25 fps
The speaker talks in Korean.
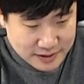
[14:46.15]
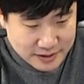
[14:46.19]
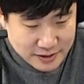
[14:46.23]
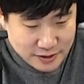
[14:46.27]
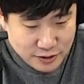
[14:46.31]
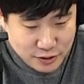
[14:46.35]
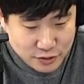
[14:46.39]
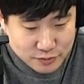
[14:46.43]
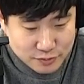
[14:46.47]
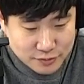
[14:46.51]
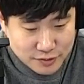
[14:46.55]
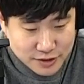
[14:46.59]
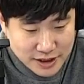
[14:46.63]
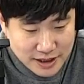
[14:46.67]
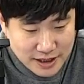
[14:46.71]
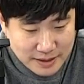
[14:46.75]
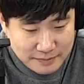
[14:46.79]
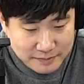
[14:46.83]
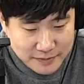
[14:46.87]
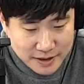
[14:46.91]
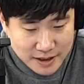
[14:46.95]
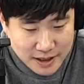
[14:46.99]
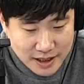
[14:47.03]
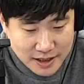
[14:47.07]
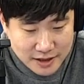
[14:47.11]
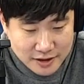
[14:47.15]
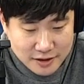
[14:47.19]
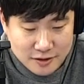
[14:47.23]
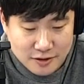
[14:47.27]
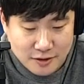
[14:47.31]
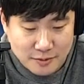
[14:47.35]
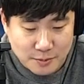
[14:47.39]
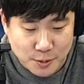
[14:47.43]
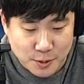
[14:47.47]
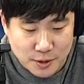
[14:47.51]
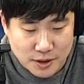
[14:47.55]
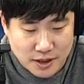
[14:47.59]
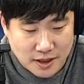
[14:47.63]
눈물이 납니다 이런 거
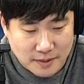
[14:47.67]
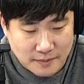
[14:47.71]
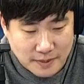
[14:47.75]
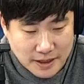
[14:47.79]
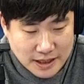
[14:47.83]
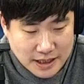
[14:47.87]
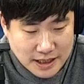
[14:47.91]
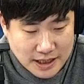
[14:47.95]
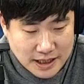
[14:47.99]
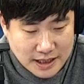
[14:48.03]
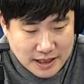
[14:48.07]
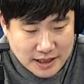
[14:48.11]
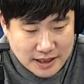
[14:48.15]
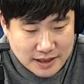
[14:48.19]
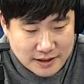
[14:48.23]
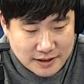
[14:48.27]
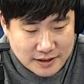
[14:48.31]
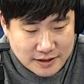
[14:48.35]
볼 때마다